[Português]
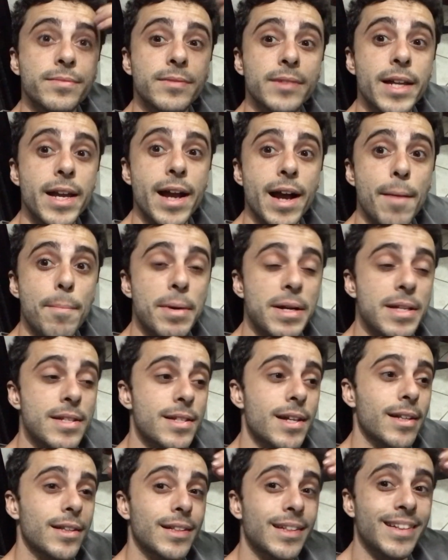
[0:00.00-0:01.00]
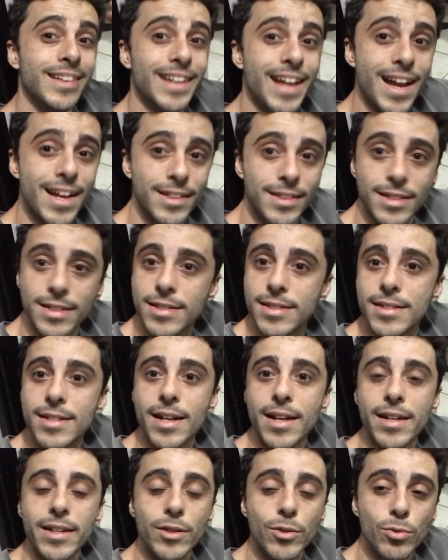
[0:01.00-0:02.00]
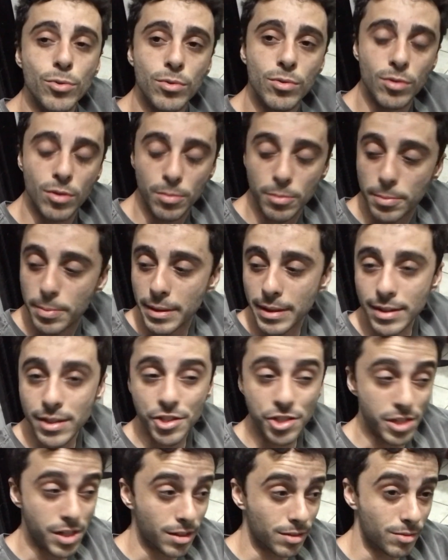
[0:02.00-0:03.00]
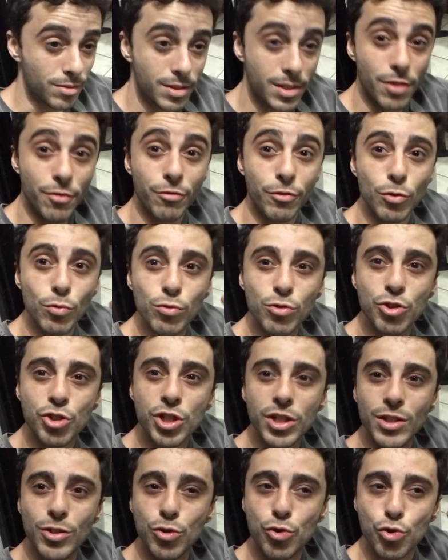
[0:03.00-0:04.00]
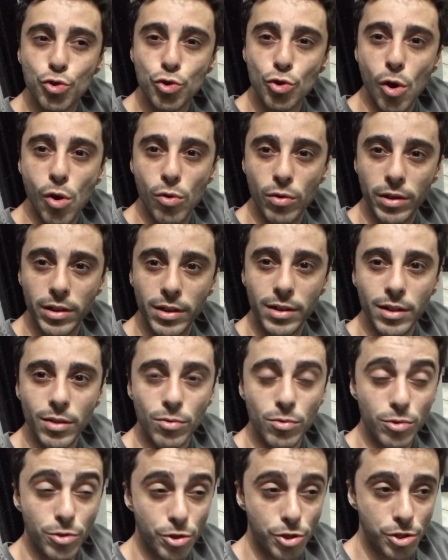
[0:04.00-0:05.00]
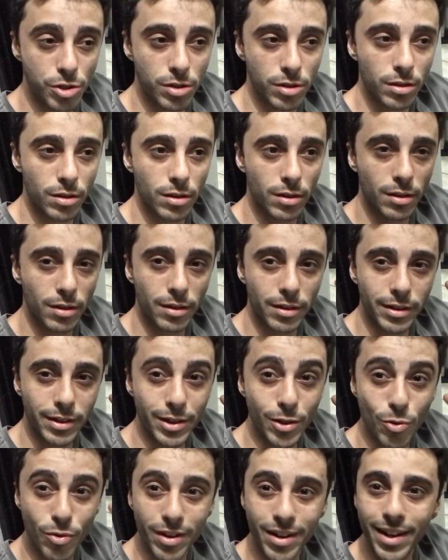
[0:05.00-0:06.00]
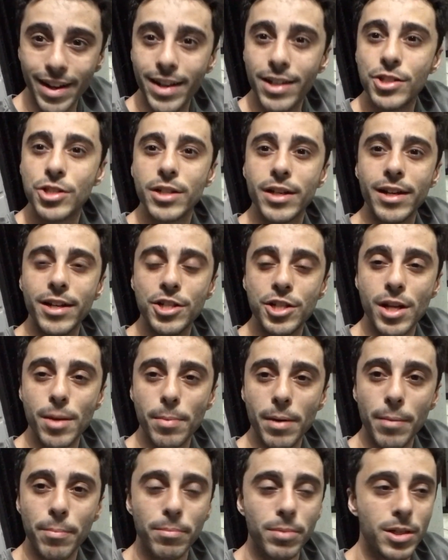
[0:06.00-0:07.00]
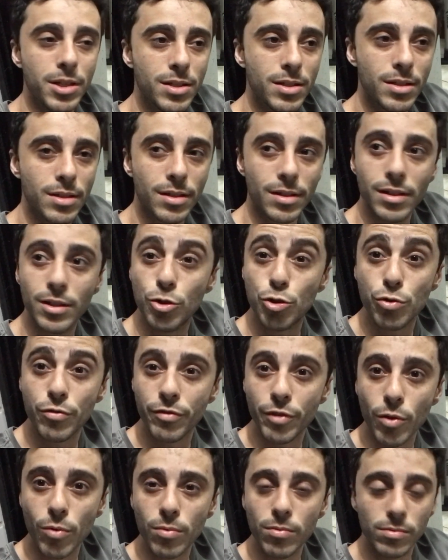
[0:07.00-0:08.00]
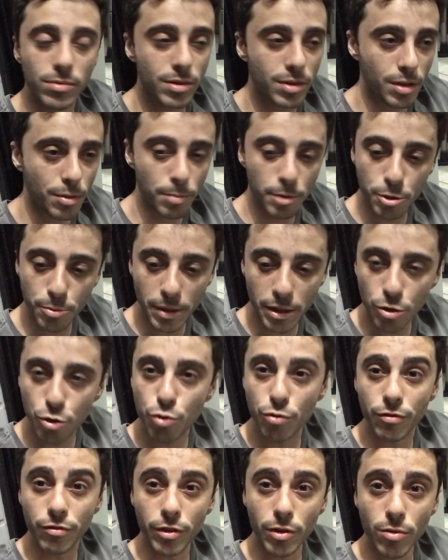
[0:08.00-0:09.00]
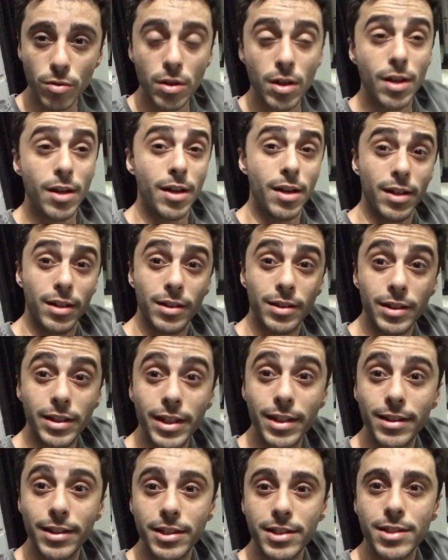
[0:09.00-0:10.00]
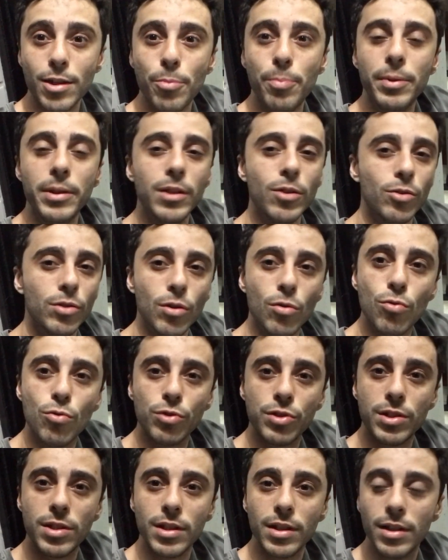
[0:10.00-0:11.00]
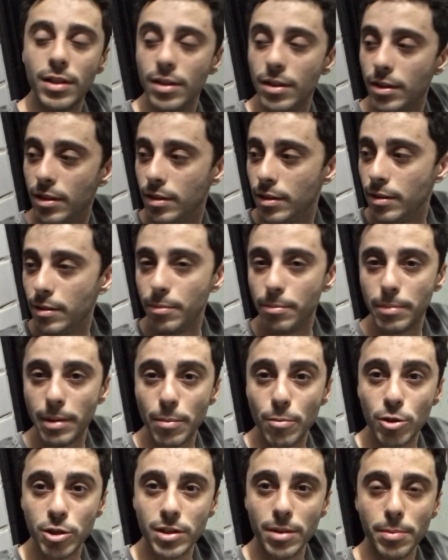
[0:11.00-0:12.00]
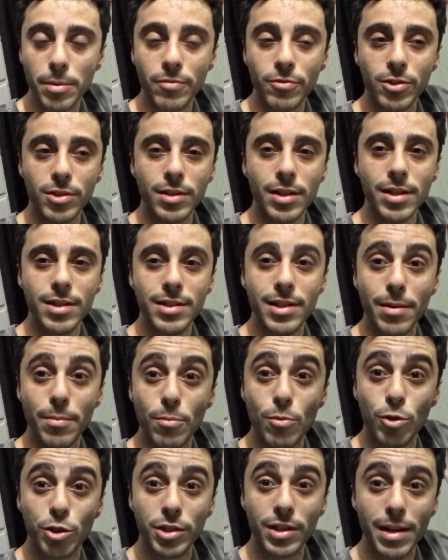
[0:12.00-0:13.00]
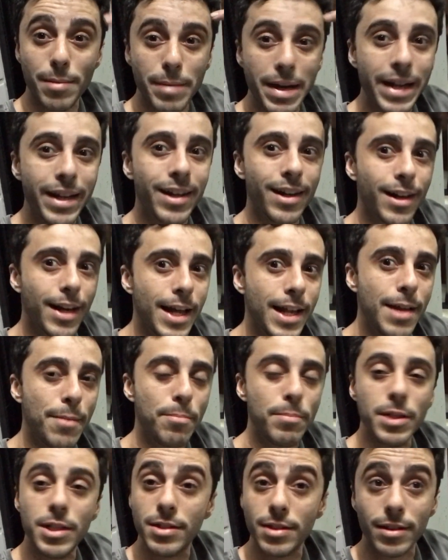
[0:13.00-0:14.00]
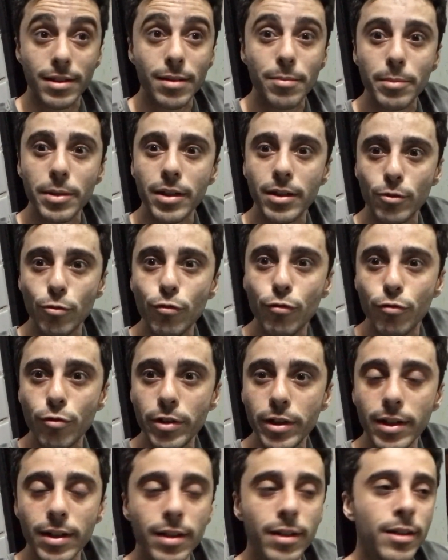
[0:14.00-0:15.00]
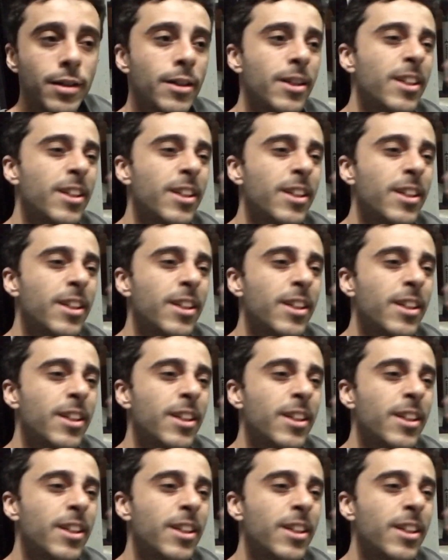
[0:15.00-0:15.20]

É, rapaziada, nada saiu como planejado. Você viu o dia de sol que deu hoje e eu crente, crente que é pra pista e choveu. Simplesmente choveu. Ia testar o pneu, não consegui para mostrar para vocês. Ia mostrar a bike lá na pista também. Não fui, né?